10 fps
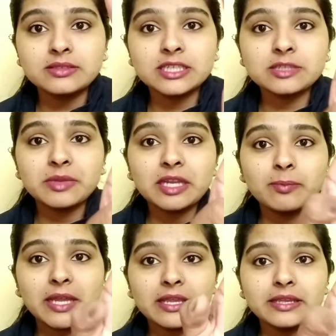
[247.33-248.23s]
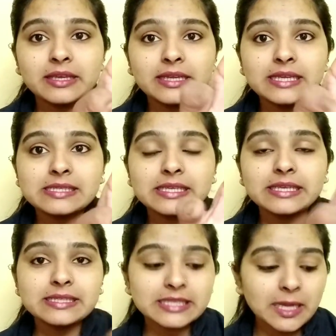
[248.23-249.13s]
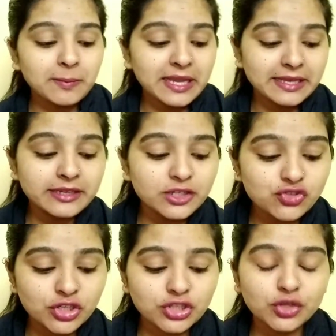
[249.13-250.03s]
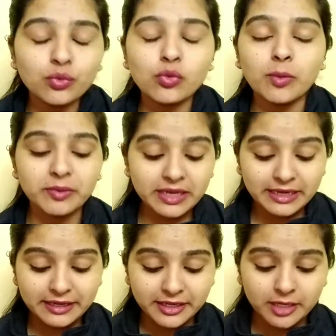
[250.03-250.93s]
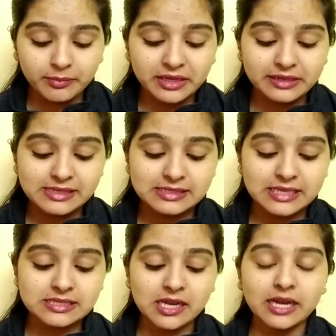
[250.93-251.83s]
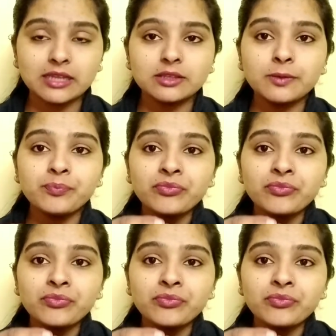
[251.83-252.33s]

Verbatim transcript: जस्ट मैंने अप्लाई किया है इसे इसे आप कैरी कर सकते हो वो अपने इंडियन बियर ड्रेस के साथ